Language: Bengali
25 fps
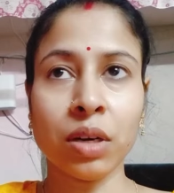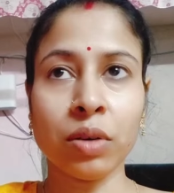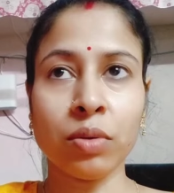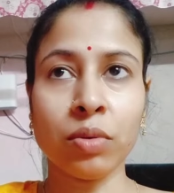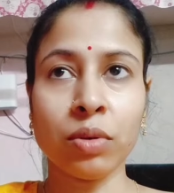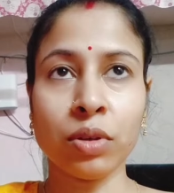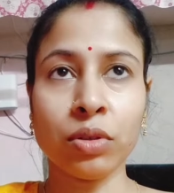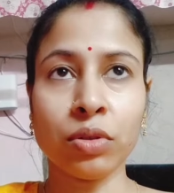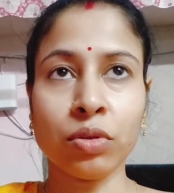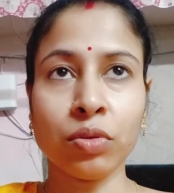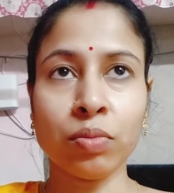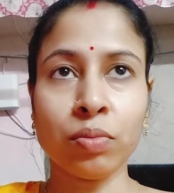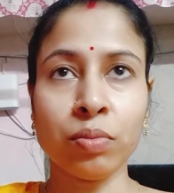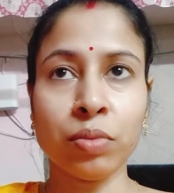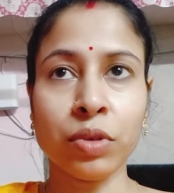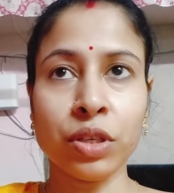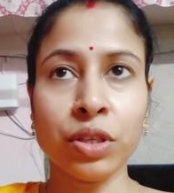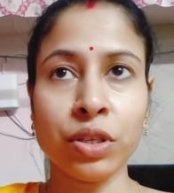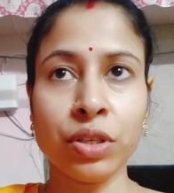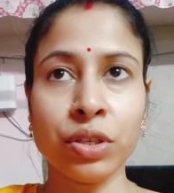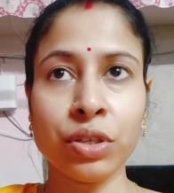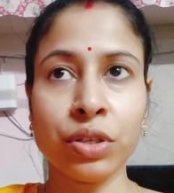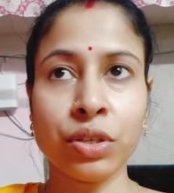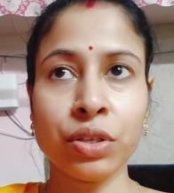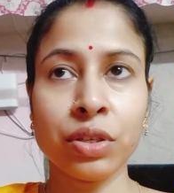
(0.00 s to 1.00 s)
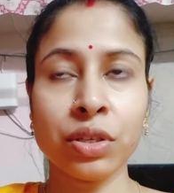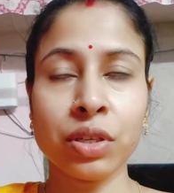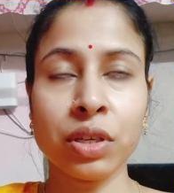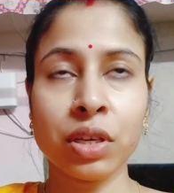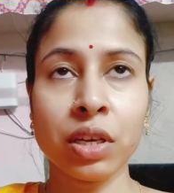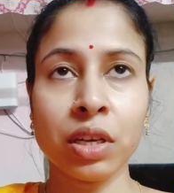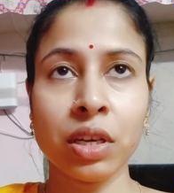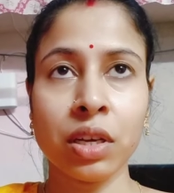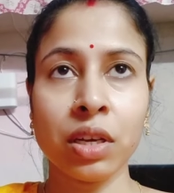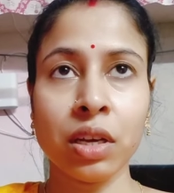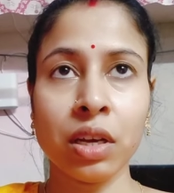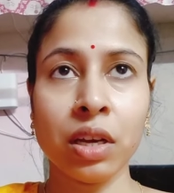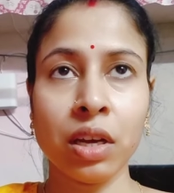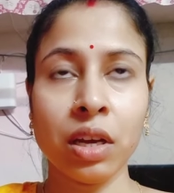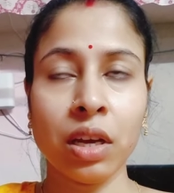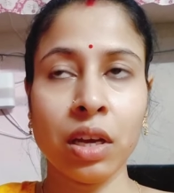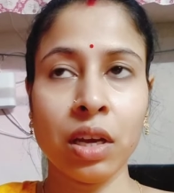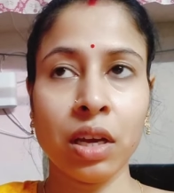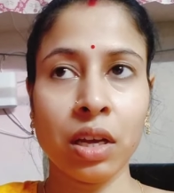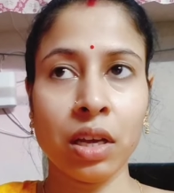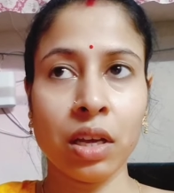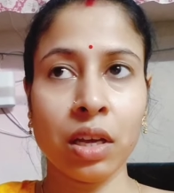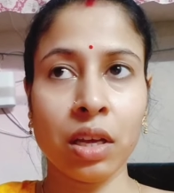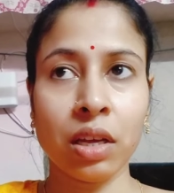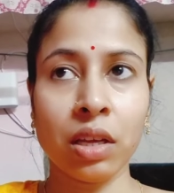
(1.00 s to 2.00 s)
বারো বারো চব্বিশ
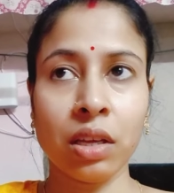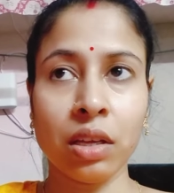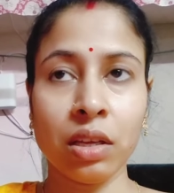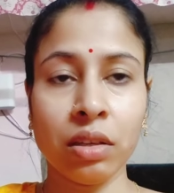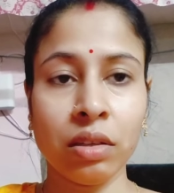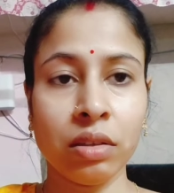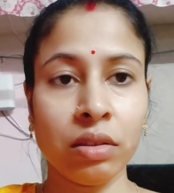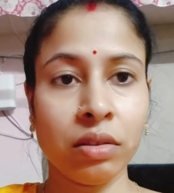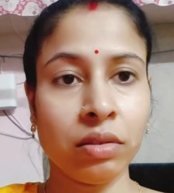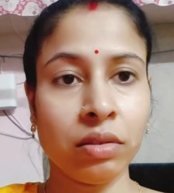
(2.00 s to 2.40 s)
হ্যাঁ